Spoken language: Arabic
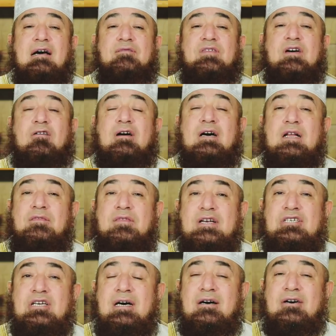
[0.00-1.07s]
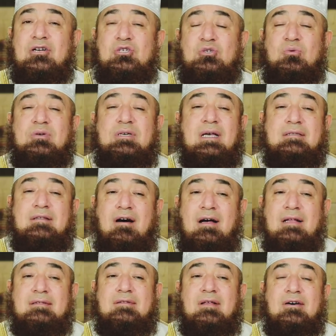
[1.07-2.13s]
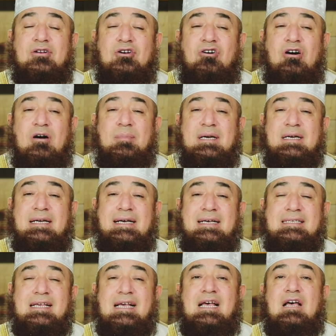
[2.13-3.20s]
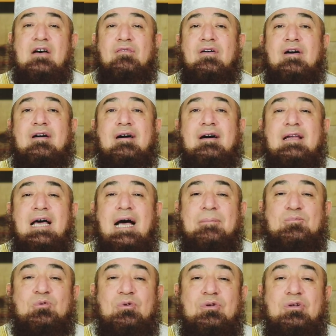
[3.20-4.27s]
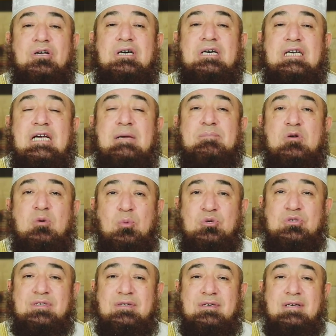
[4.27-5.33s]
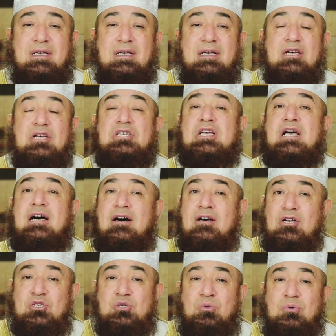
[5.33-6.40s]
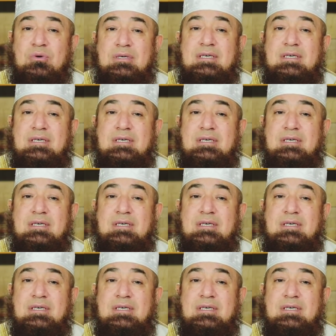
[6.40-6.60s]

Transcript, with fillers: فقال فجاء رجل يتخطى رقاب الناس فقال عبد الله ابن بصر جاء رجل